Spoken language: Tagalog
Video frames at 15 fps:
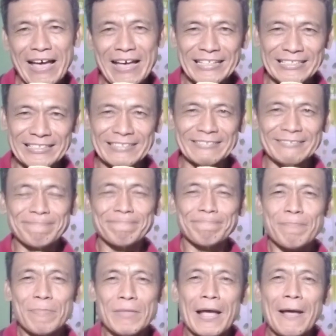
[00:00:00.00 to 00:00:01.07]
At
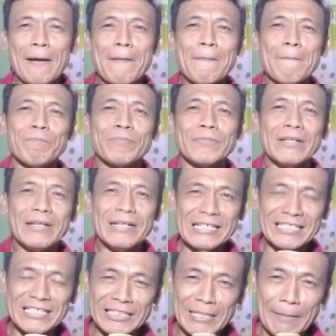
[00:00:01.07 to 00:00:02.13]

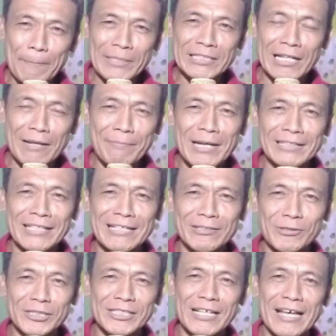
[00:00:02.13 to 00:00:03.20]
isa sa pasalamatan
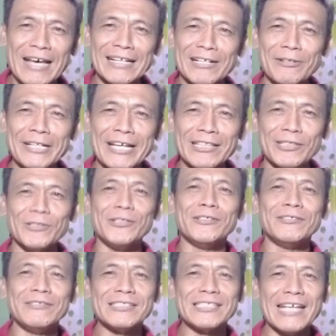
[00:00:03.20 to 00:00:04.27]
ko sa araw na
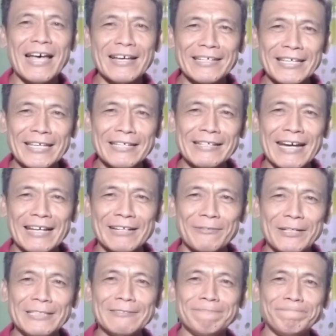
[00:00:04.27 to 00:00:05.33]
ito sa aking
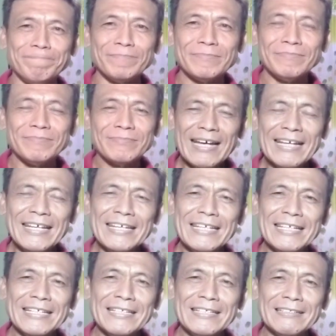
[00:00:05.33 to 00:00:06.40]
karawan
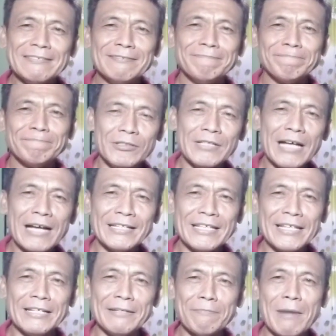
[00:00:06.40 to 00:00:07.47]
ay yung
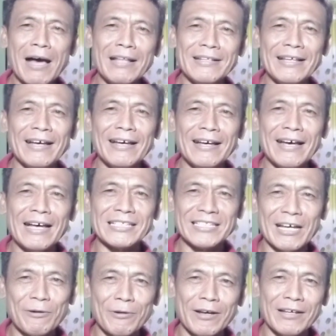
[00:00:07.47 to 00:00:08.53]
aking mahal na
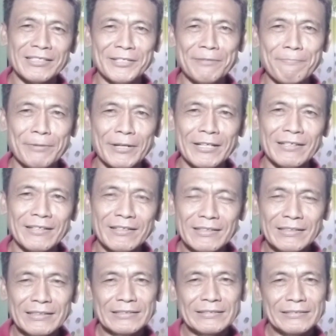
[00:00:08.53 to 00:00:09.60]
asawa, siyempre.
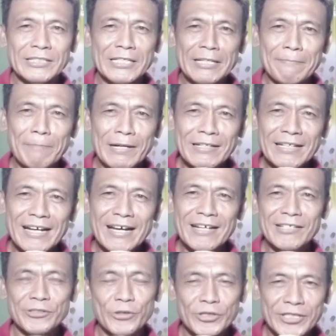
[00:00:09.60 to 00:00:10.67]
Si
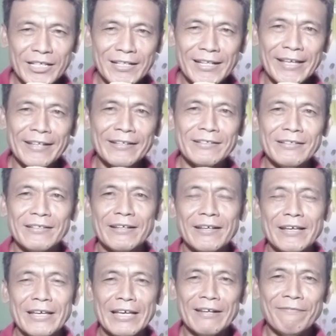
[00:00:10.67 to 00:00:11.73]
Pangga Joycelyn
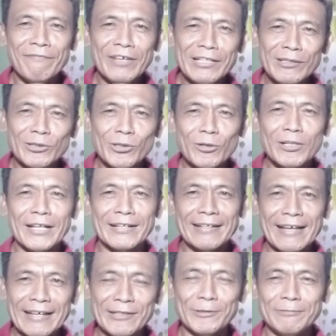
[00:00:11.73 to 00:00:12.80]
Invento
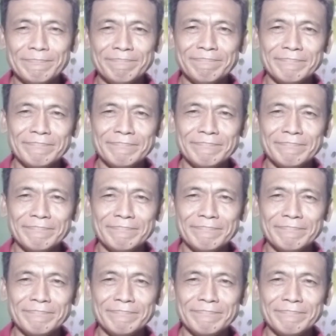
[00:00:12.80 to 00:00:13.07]
Largado.